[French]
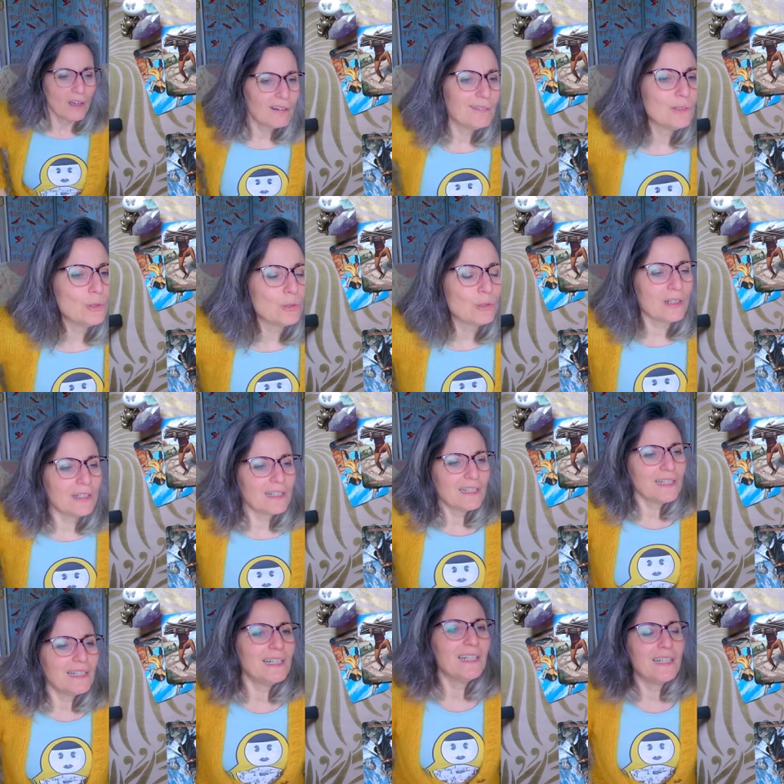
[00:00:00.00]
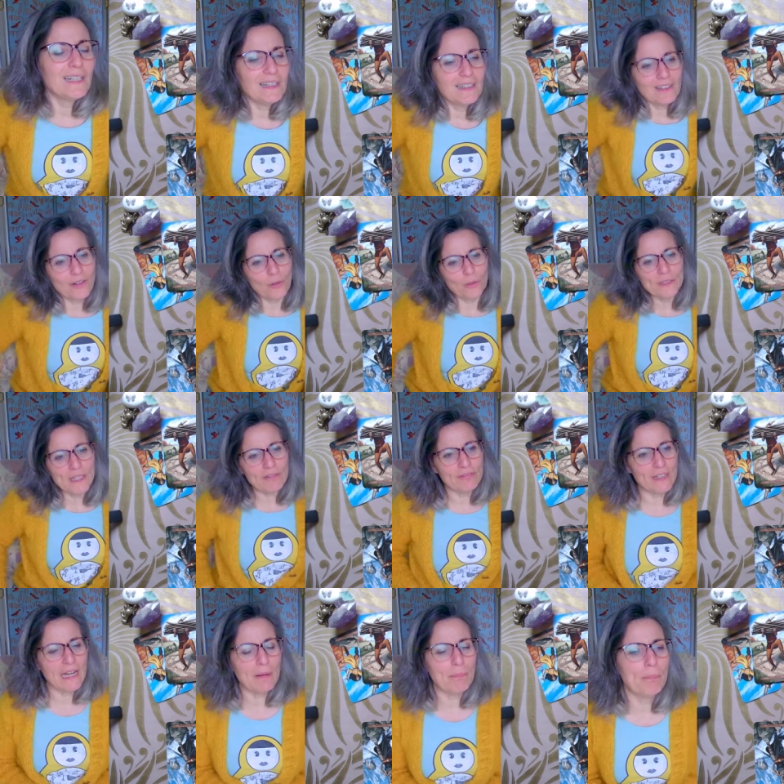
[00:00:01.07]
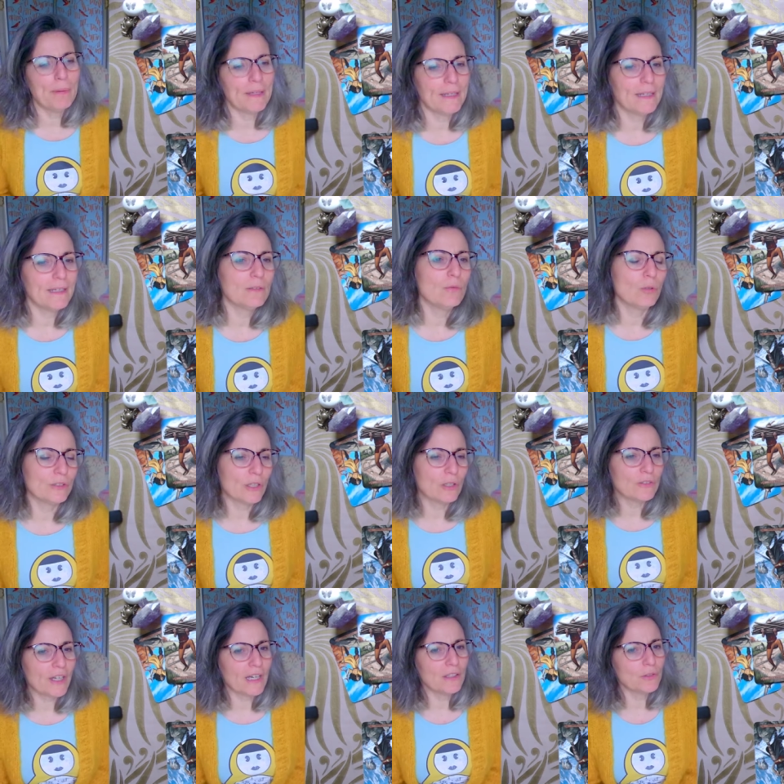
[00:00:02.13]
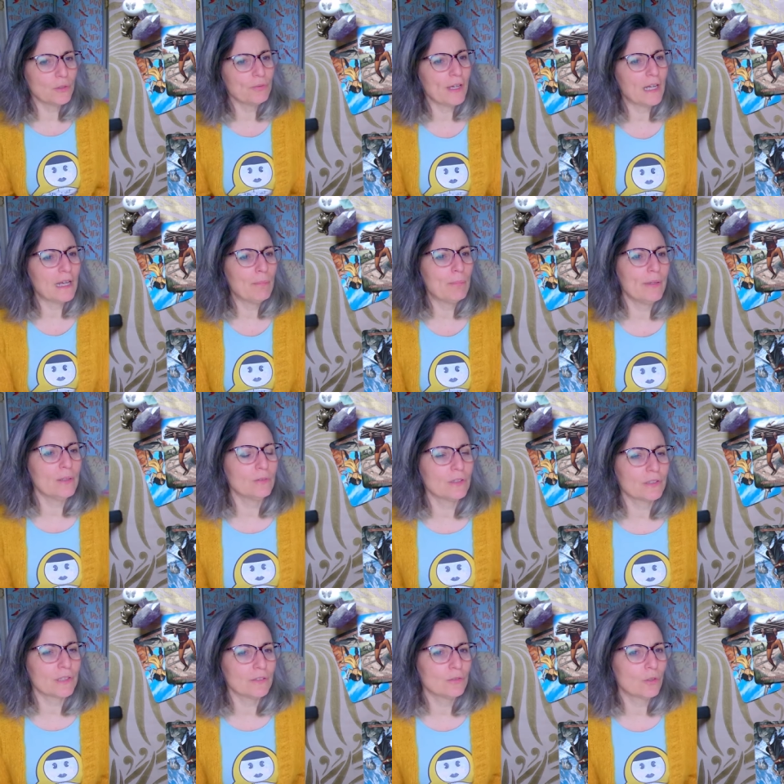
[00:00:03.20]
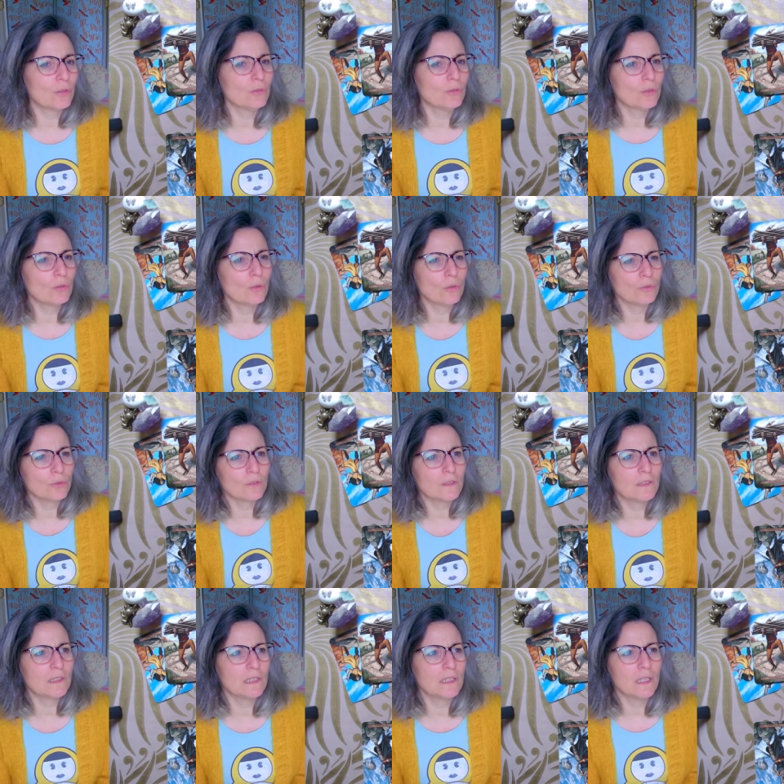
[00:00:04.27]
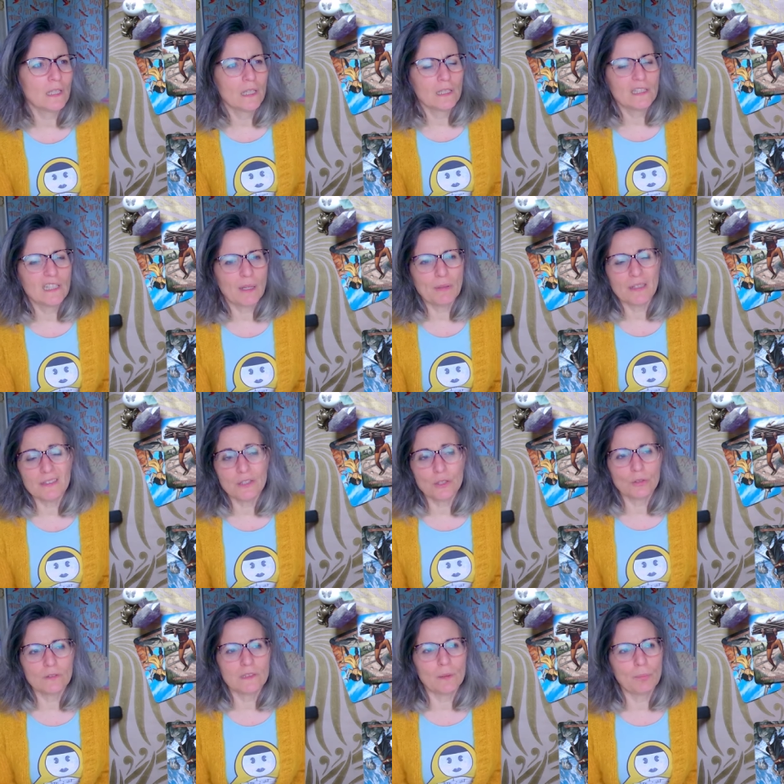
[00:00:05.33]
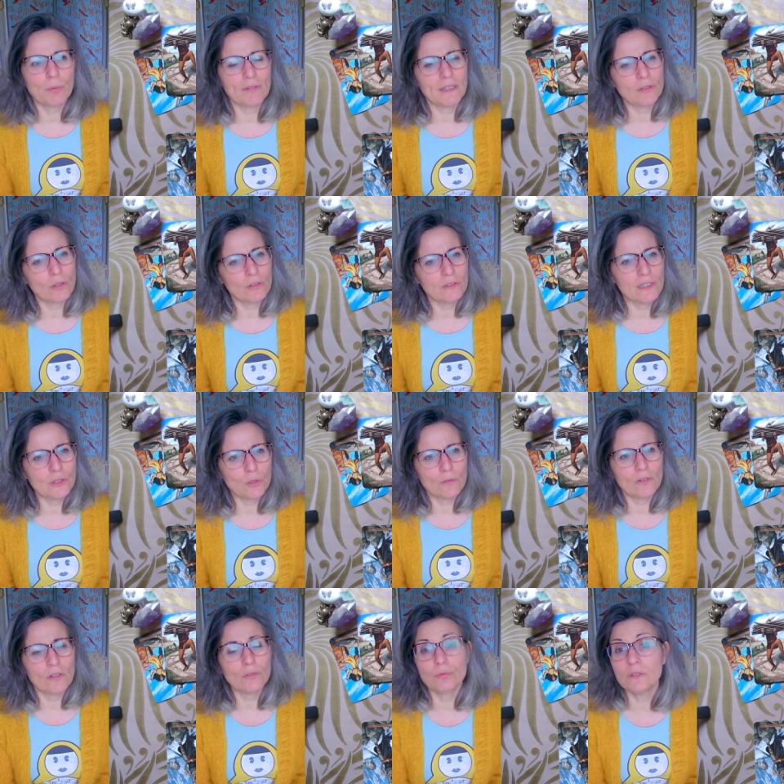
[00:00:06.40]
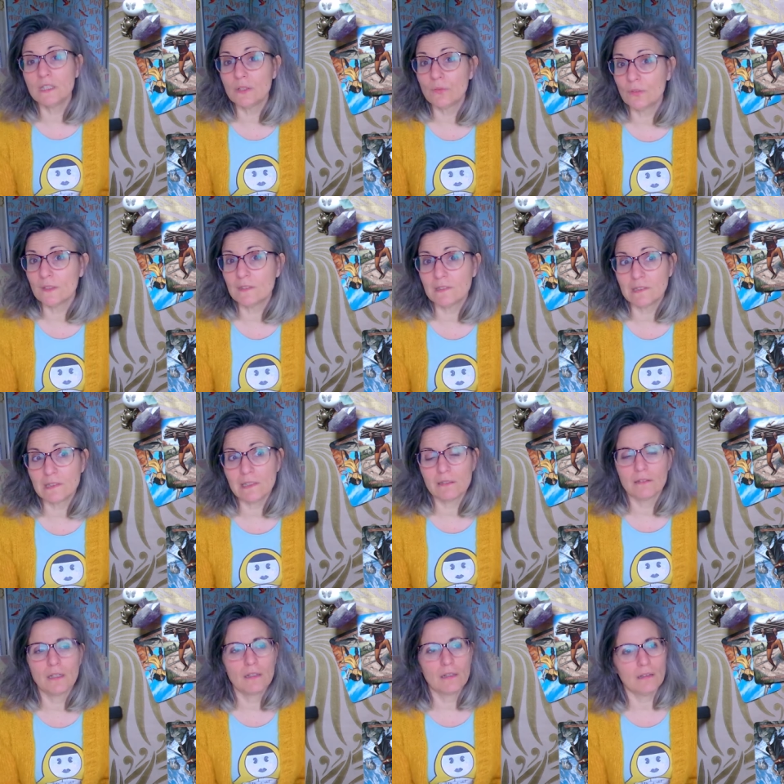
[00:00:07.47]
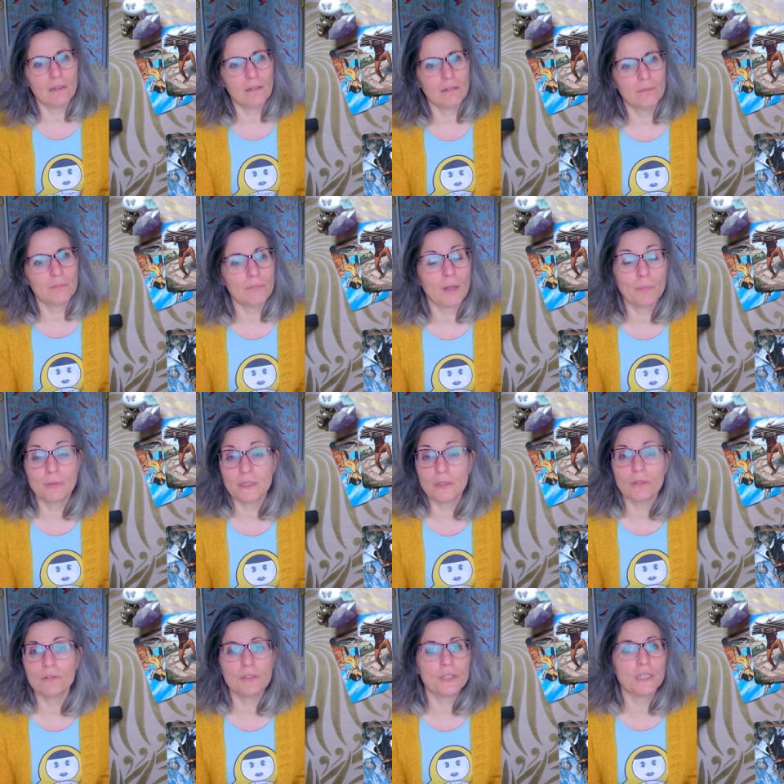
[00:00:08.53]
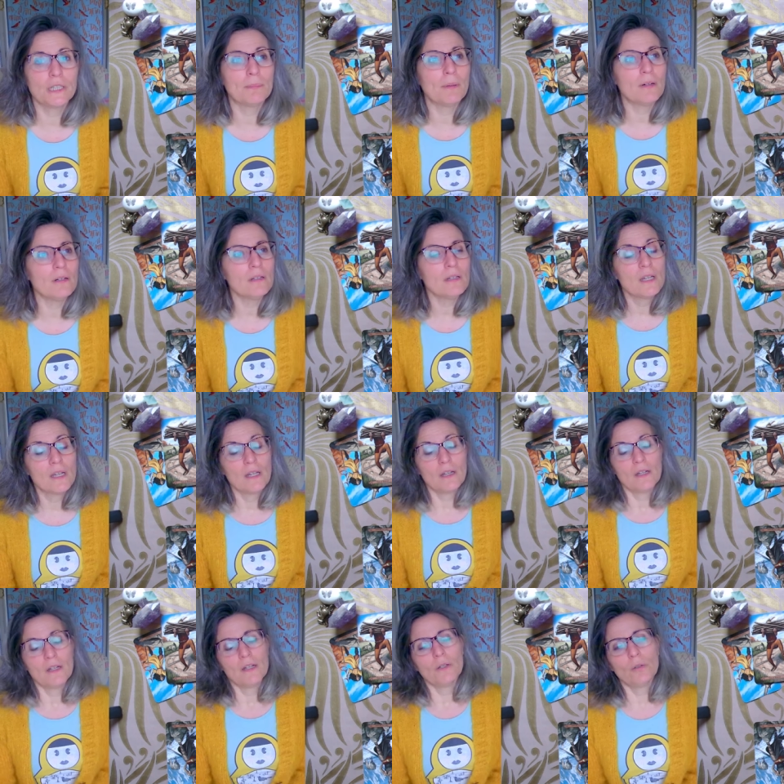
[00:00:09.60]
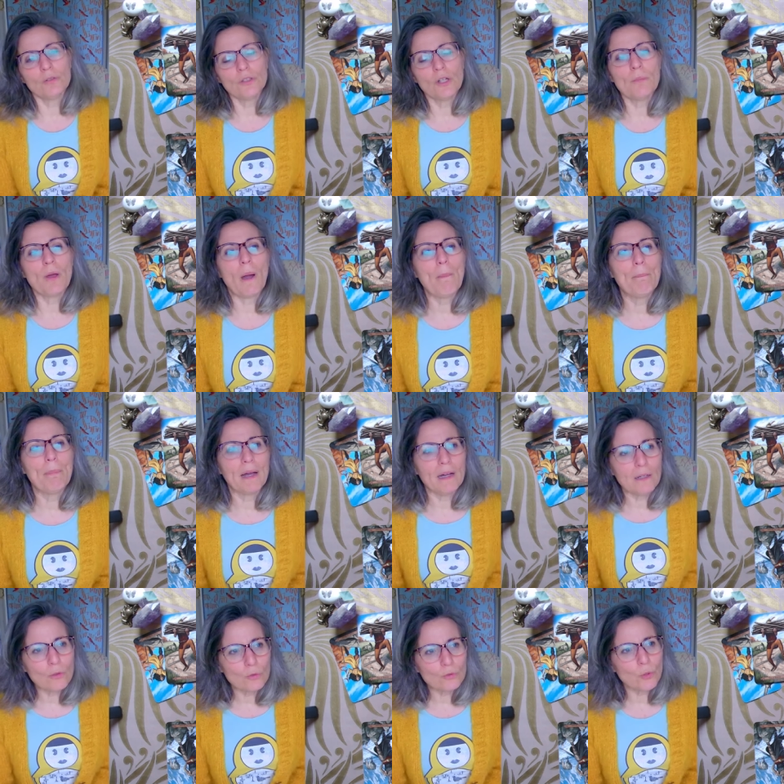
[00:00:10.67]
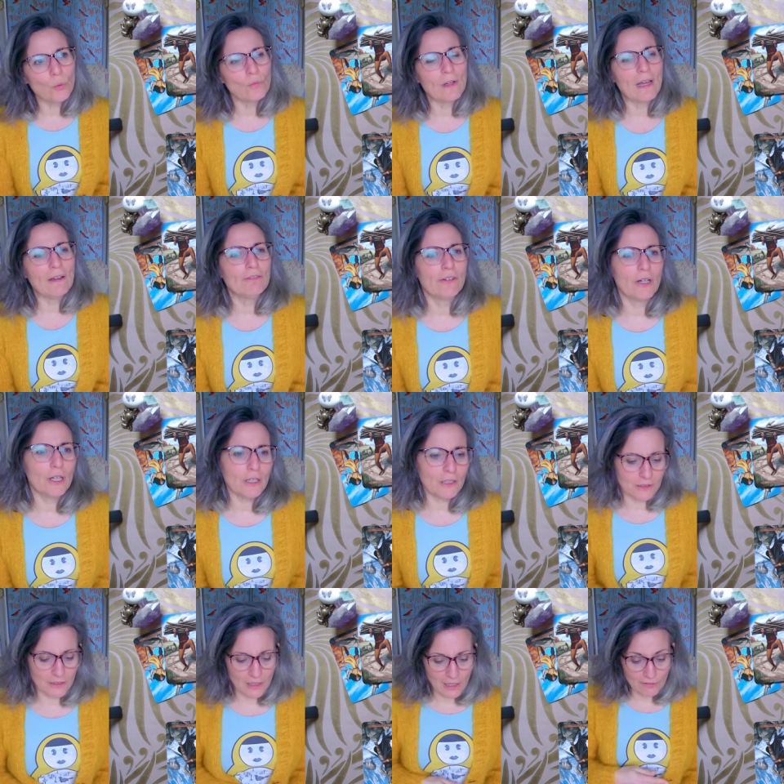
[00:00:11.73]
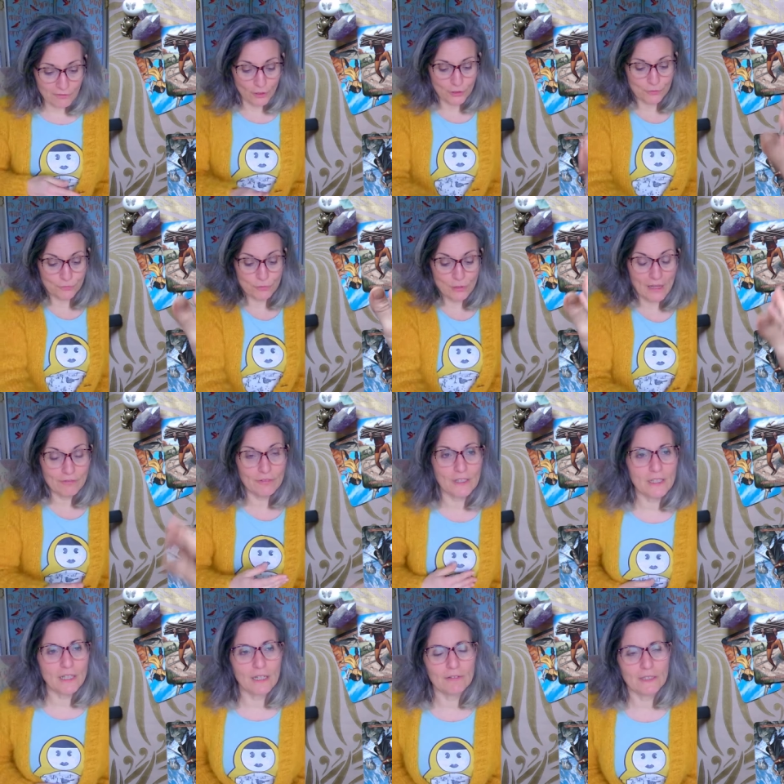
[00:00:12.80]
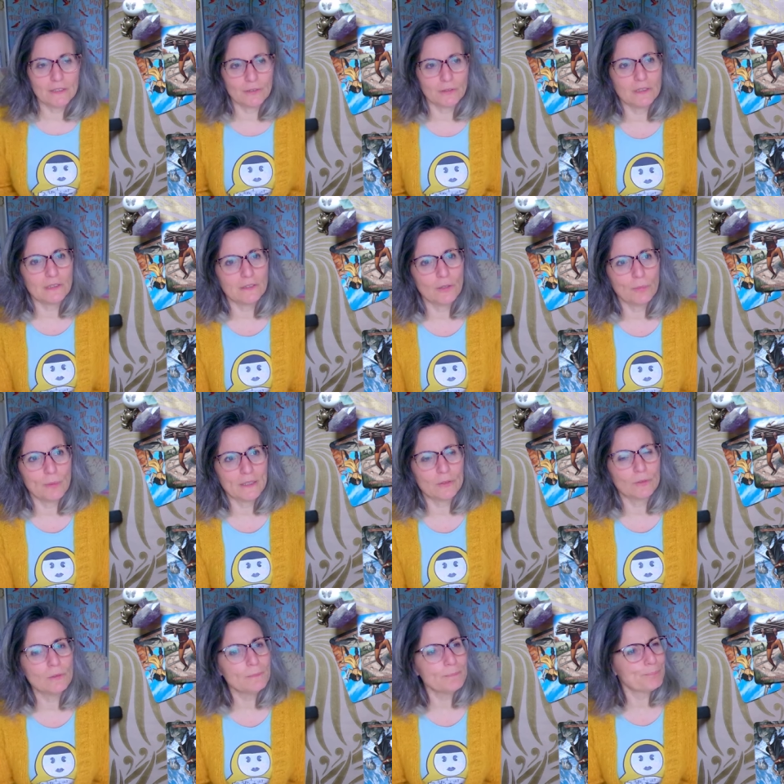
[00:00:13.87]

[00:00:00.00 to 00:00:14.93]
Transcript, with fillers: où euh, on a fait la paix, où on est en train de faire la paix, on est en train de se rendre compte aussi qu'il y a bien des choses qui peuvent être décevantes ou difficiles euh, psychologiquement, qu'on n'en meurt pas, qu'on trouve la force, et la force vous l'avez avec ce 10 de bâton.